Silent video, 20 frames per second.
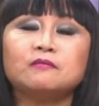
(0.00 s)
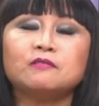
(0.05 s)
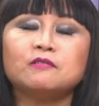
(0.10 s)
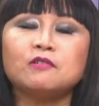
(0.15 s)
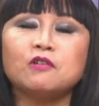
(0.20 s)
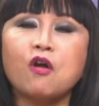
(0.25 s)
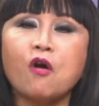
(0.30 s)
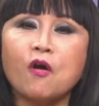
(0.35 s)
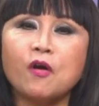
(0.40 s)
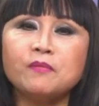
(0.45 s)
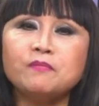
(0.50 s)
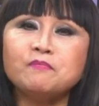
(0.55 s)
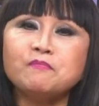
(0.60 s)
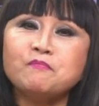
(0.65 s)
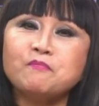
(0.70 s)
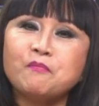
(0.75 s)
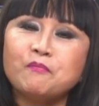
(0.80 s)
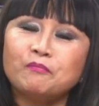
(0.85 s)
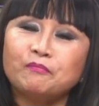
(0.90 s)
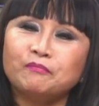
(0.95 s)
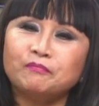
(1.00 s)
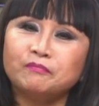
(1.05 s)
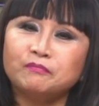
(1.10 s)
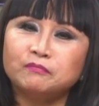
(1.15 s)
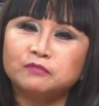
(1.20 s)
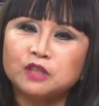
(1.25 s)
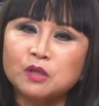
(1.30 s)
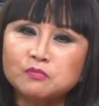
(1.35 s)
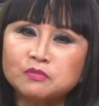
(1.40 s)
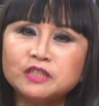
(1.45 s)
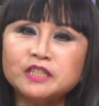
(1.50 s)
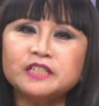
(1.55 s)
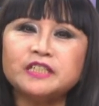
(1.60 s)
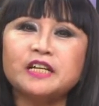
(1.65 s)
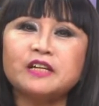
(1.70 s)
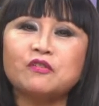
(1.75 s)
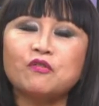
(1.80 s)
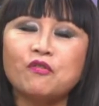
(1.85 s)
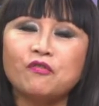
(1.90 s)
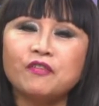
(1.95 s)
đón trong chương
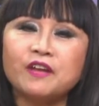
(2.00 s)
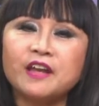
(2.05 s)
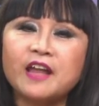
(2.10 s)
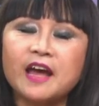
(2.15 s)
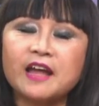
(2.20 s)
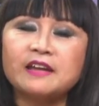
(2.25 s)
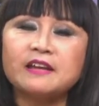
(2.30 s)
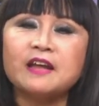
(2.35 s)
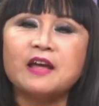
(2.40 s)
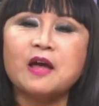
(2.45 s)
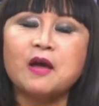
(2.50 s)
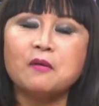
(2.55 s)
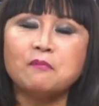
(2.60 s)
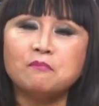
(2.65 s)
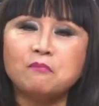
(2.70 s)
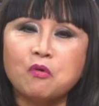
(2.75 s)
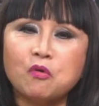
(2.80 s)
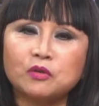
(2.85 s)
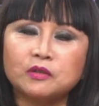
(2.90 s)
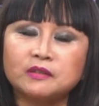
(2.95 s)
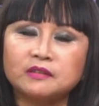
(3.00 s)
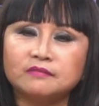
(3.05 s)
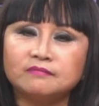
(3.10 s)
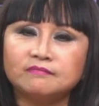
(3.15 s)
trình của phiến đan một